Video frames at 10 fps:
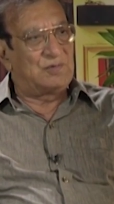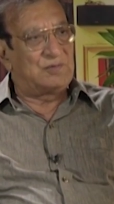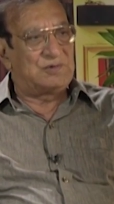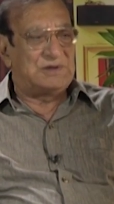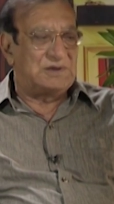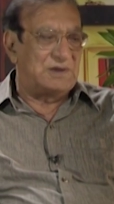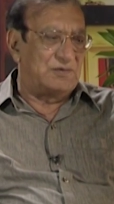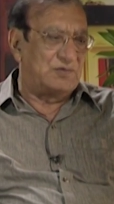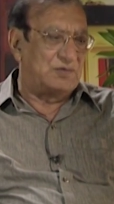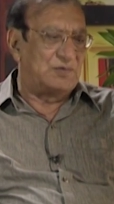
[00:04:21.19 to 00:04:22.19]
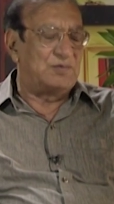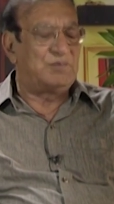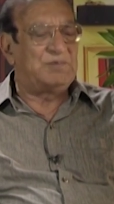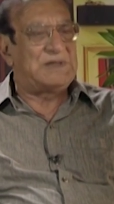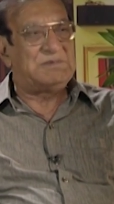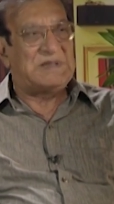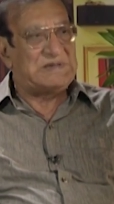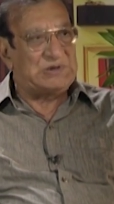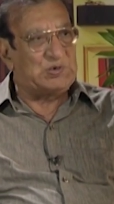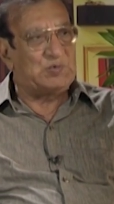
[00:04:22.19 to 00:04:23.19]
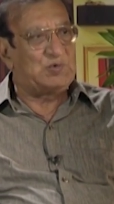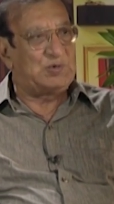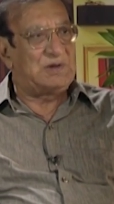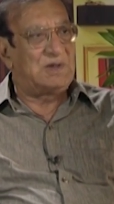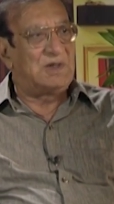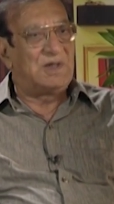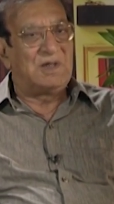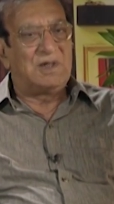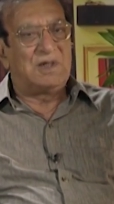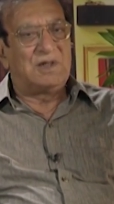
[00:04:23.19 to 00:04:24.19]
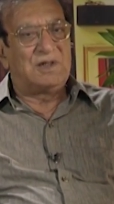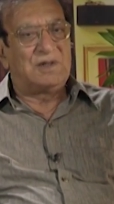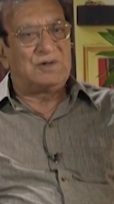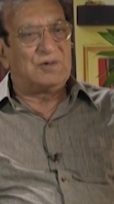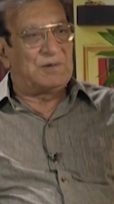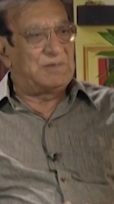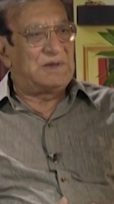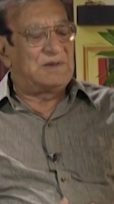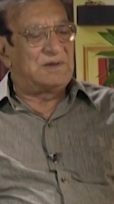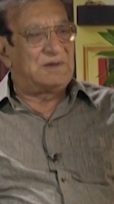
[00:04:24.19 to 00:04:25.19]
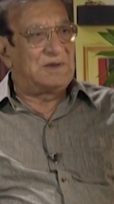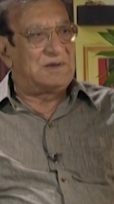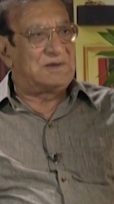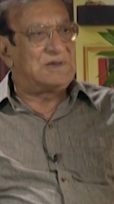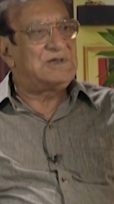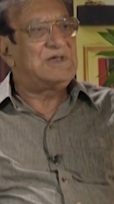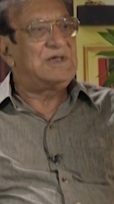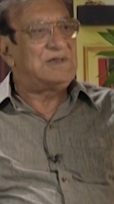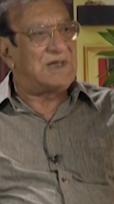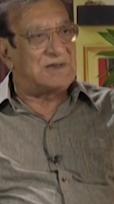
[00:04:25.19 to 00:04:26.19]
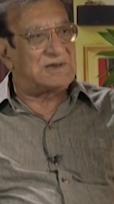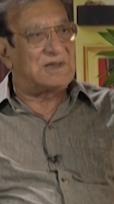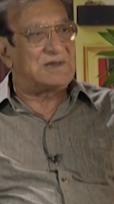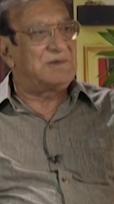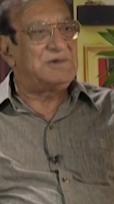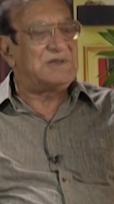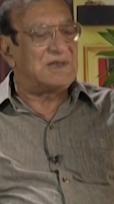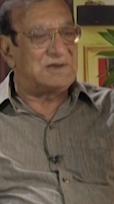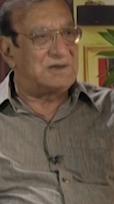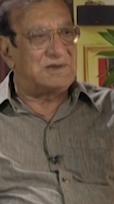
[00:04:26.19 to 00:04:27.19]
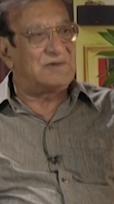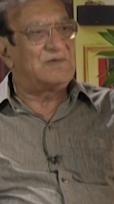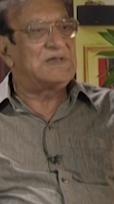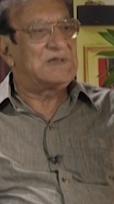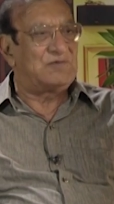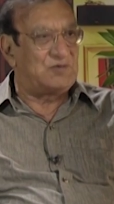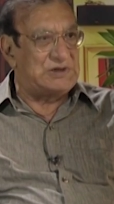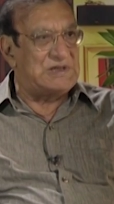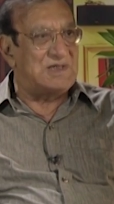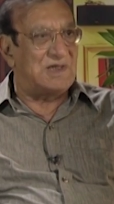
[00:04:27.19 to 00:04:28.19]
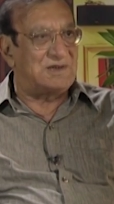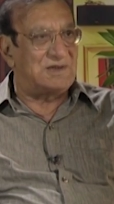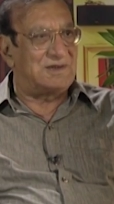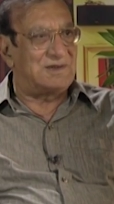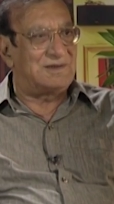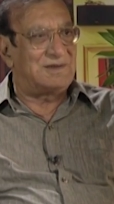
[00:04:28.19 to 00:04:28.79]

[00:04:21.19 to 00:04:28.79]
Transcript: उसी से वो बैतबाजी शुरू हुई तो हमें ये इतने शेर याद करके भी जाते थे लेकिन वो जीत जाती थी